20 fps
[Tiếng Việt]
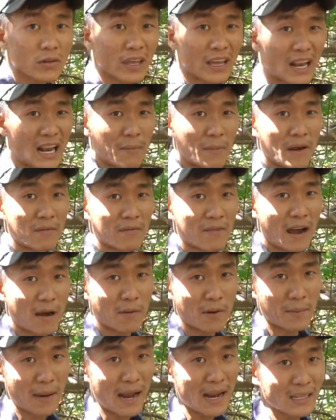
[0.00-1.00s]
chi là mình vào
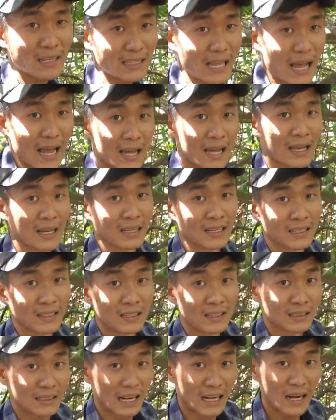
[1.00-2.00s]
mình bắn người ta
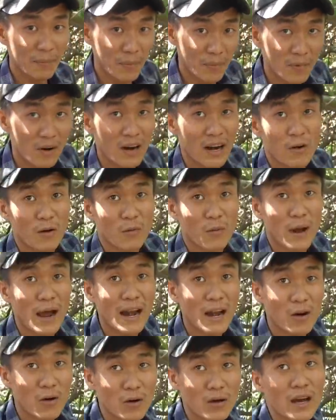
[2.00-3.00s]
không nếp trong đó là quá
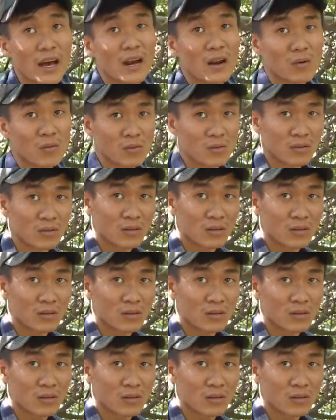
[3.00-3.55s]
là ok luôn. nhiều khi